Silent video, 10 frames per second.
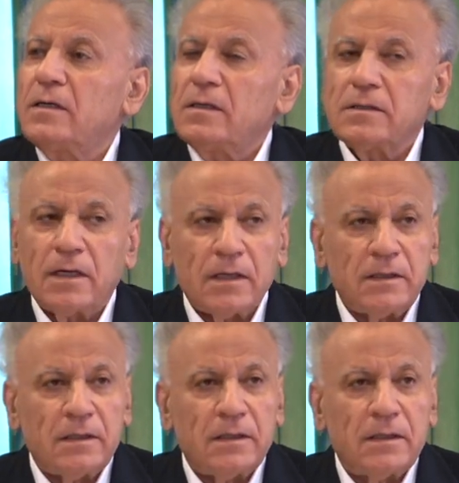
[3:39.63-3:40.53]

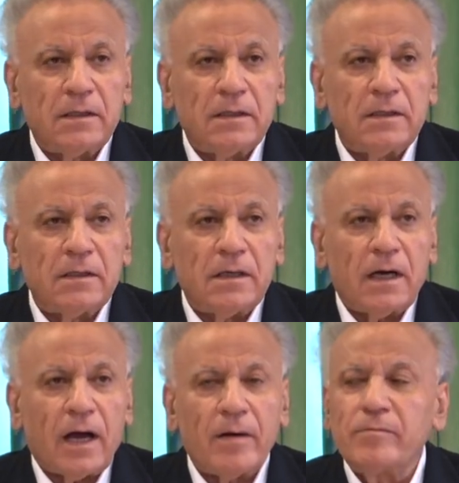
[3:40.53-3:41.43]
يعني
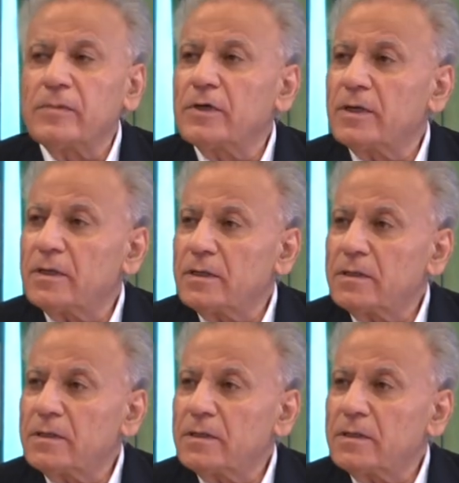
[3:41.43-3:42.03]
عمي